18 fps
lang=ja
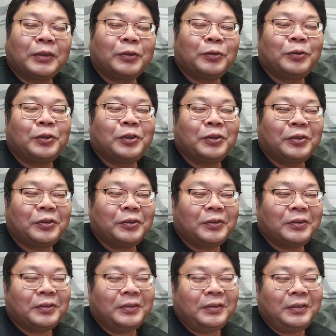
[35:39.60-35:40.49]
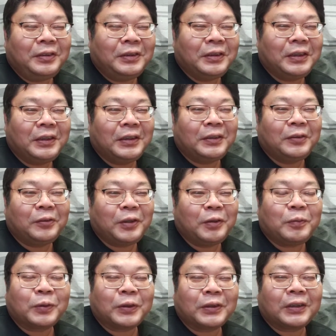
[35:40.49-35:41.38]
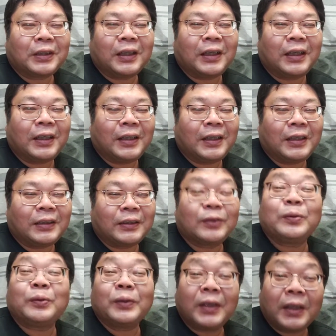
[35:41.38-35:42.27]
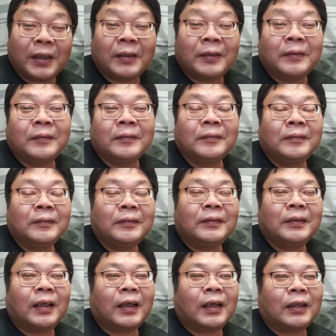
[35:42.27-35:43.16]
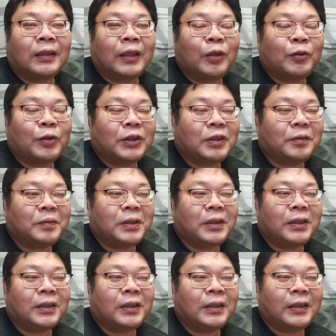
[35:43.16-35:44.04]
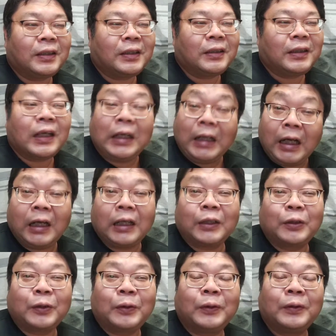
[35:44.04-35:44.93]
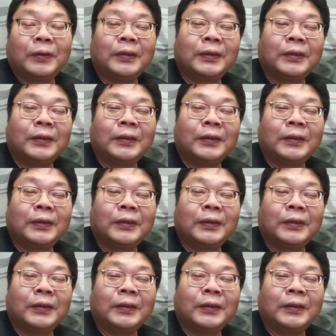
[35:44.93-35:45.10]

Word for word: まあそういうのにも使えそうで、なんか楽しみだなと。ま